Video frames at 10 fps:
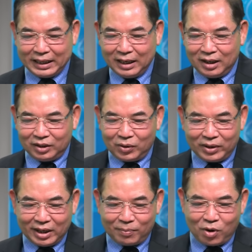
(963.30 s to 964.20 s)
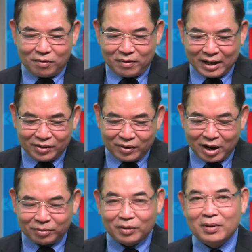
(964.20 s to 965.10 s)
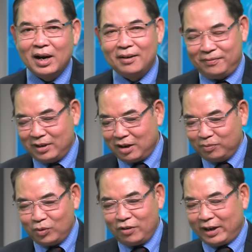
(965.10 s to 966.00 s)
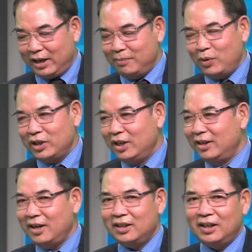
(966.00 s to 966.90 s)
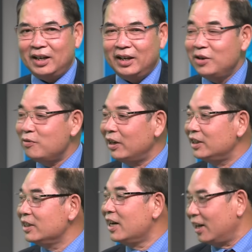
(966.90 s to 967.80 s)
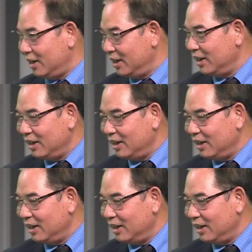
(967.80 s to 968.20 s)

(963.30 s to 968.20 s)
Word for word: à, tốt nghiệp khoa văn của Đại học Tổng hợp và ông có vẻ là một người rất là yêu văn chương.